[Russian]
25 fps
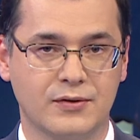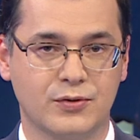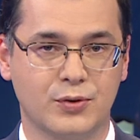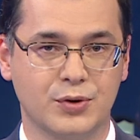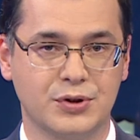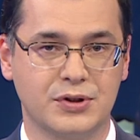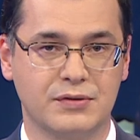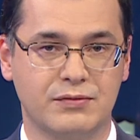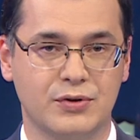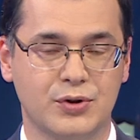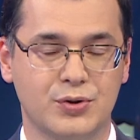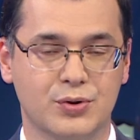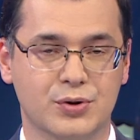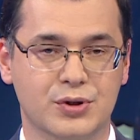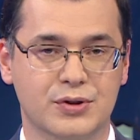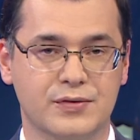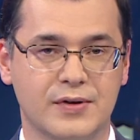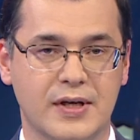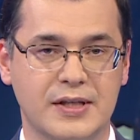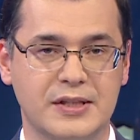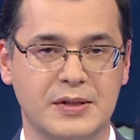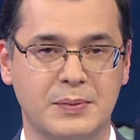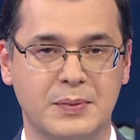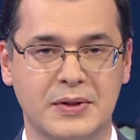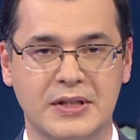В ходе
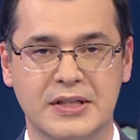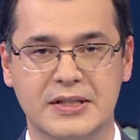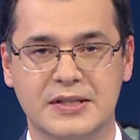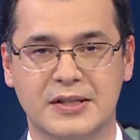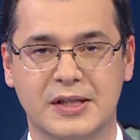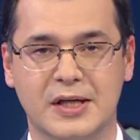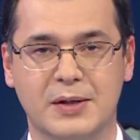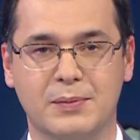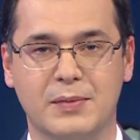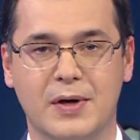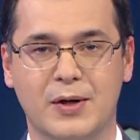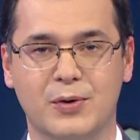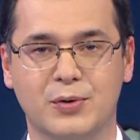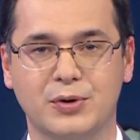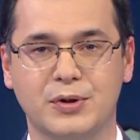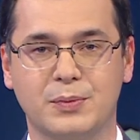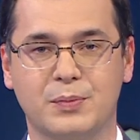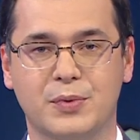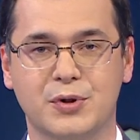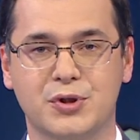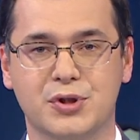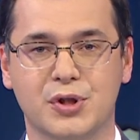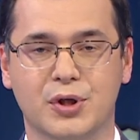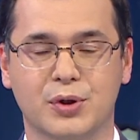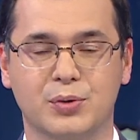видеосвязи министры
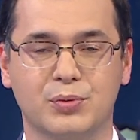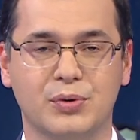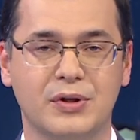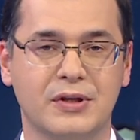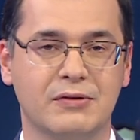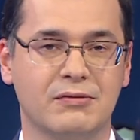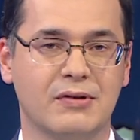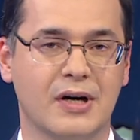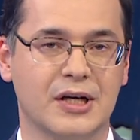обороны подчеркнули